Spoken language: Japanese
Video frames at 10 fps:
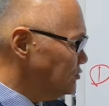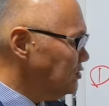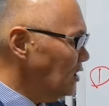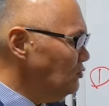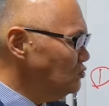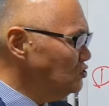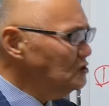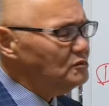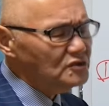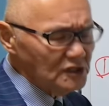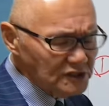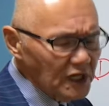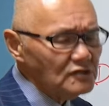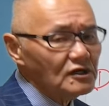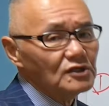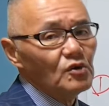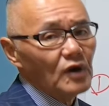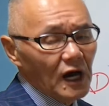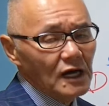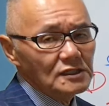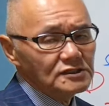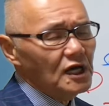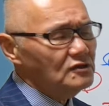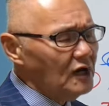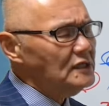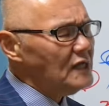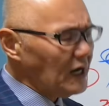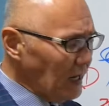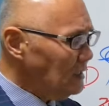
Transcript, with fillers: 取材を十分にしているかどうか、しているか否か、